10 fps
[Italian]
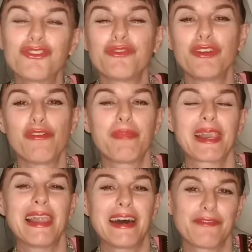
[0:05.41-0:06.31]
volevo
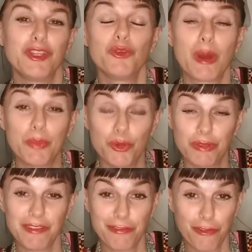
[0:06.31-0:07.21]
parlarvi di una
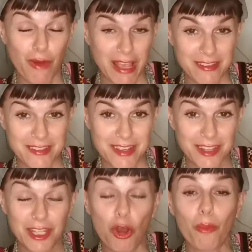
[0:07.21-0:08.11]
beauty influencer
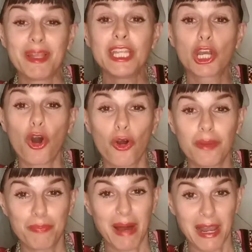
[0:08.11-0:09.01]
di nome
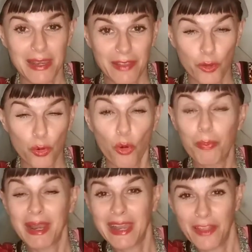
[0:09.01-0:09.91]
Nicole Pallado o
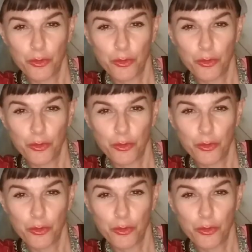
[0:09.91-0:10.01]
Pallado,